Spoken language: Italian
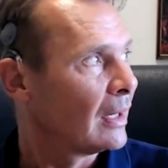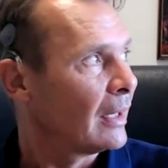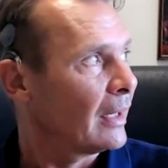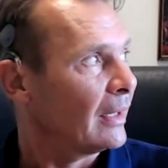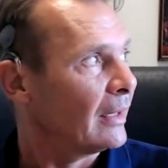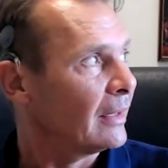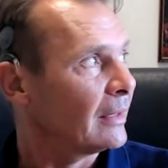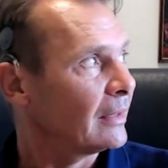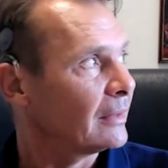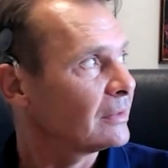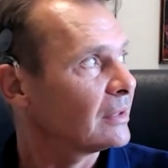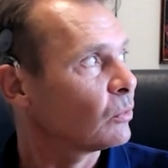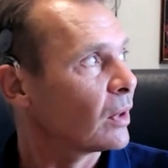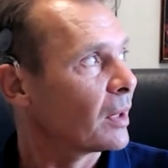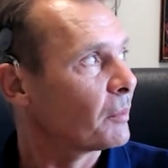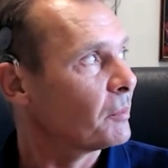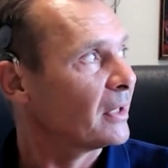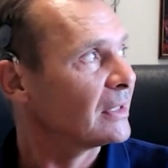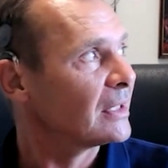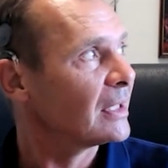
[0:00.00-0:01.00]
Eh,
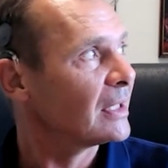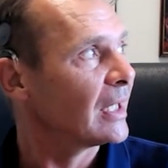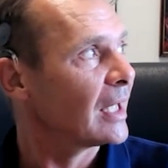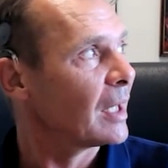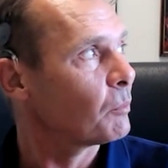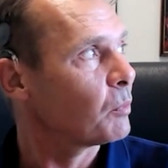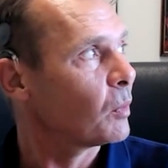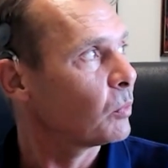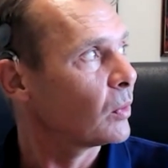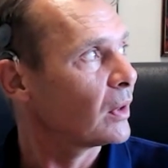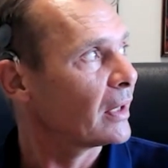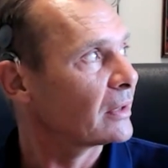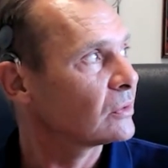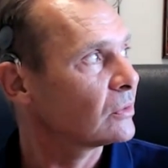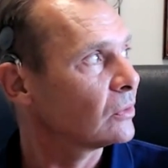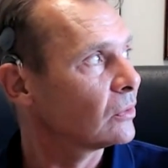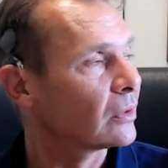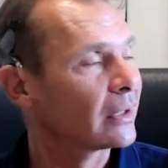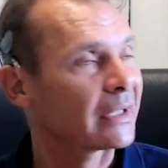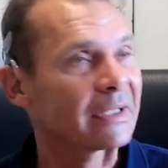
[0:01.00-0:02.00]
sicuramente nella
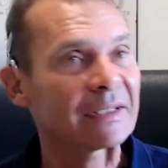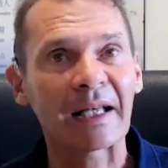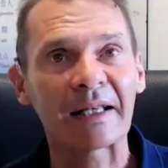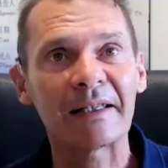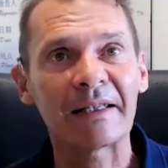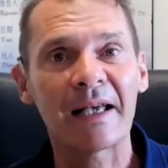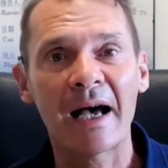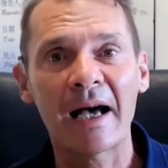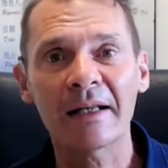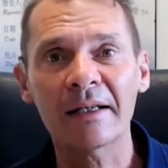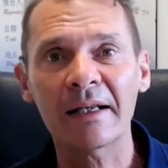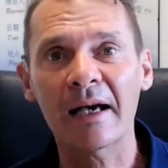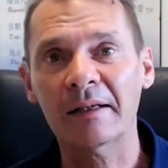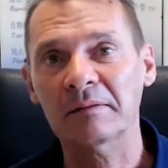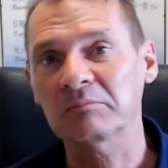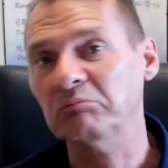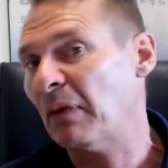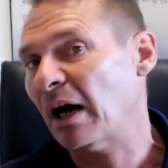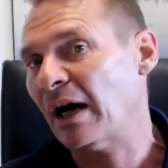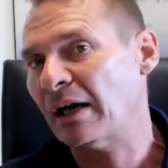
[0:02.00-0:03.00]
popolazione italiana,
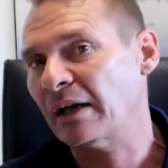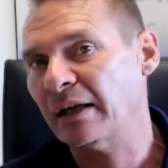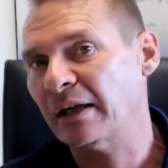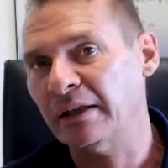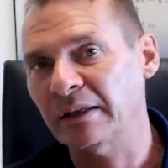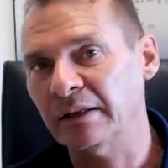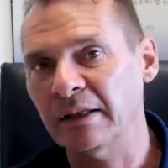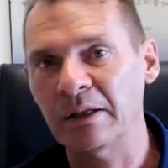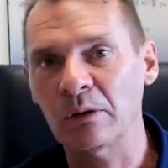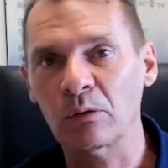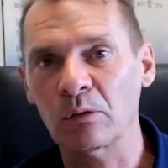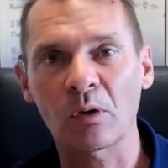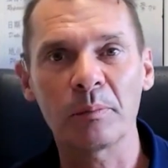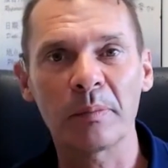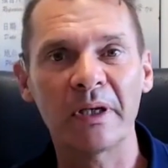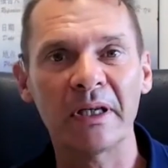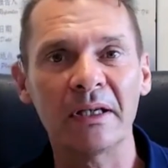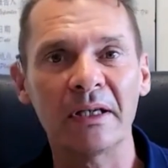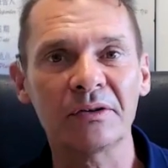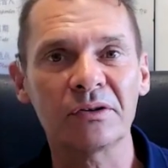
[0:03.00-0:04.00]
ma anche
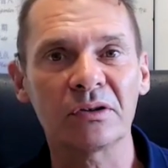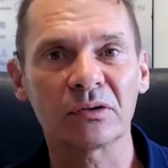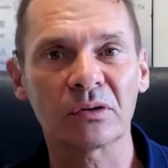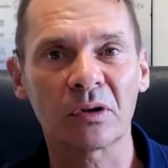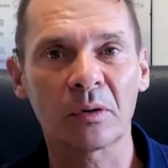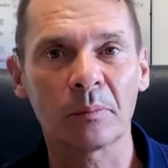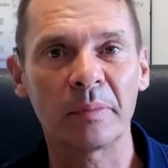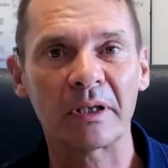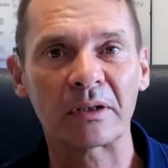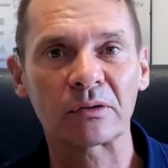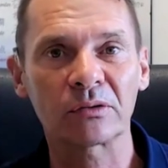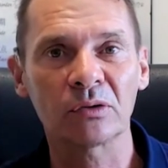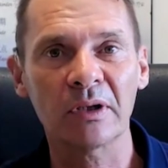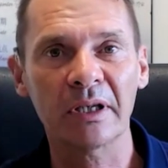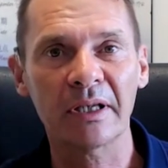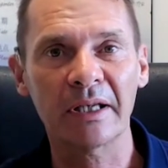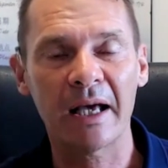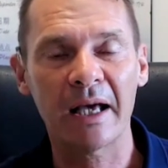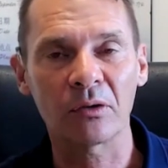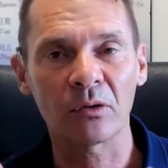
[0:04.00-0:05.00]
europea, ci sono persone
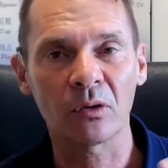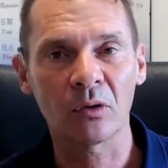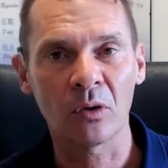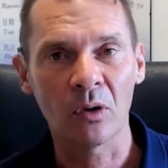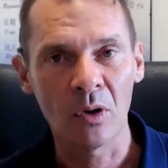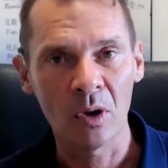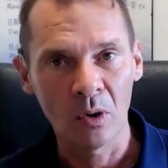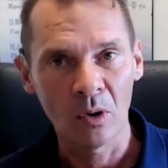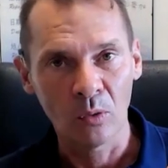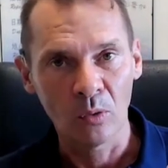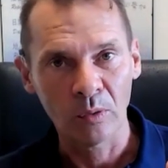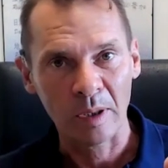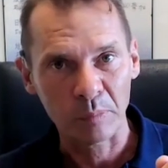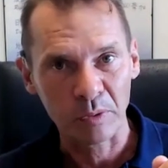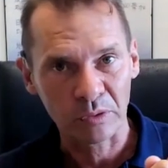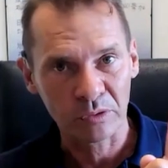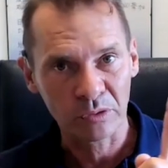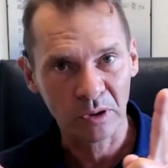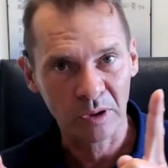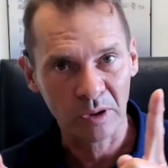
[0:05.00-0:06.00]
che hanno una
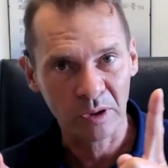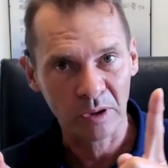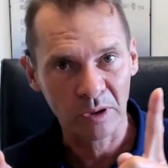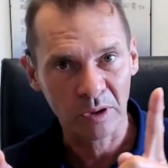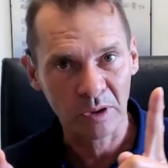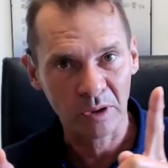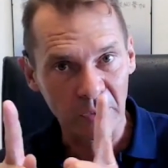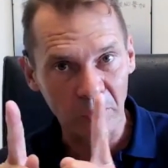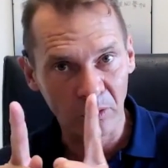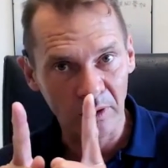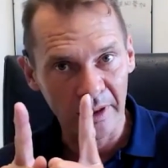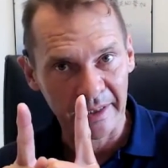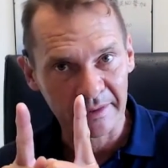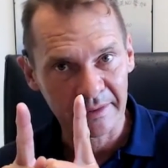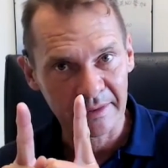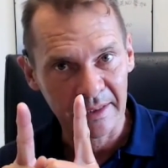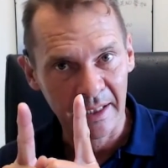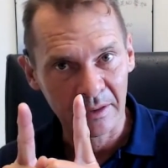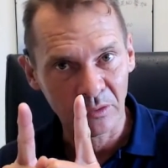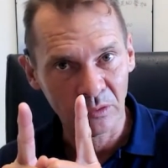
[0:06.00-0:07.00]
porzione più
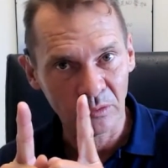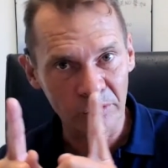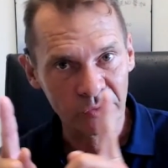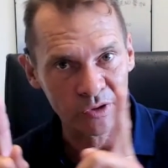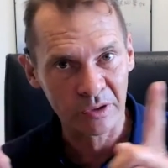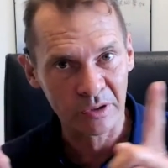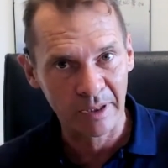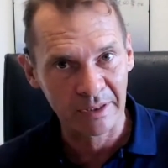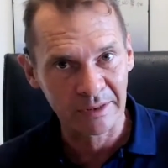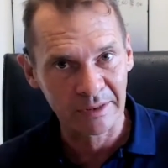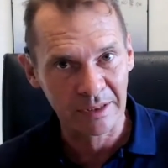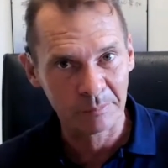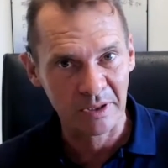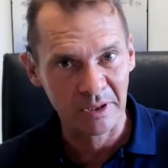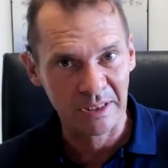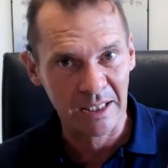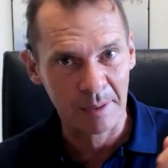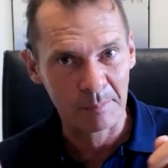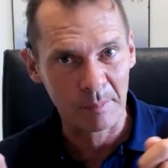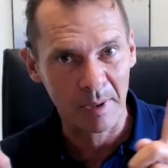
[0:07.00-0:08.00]
piccoletta, non
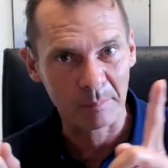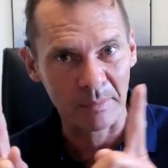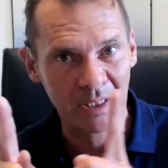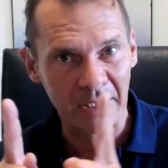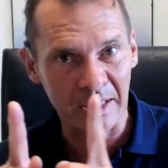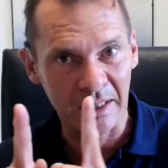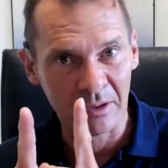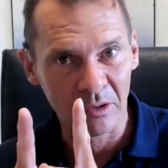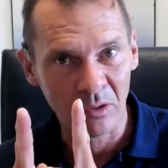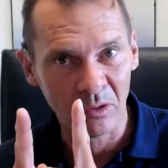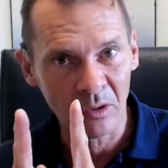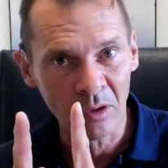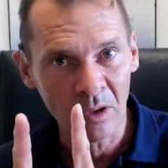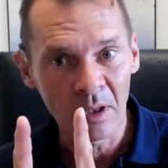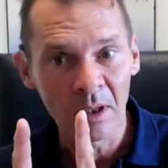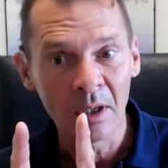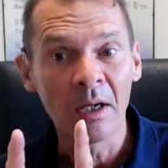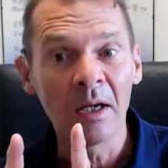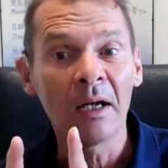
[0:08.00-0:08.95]
50.000, ma meno,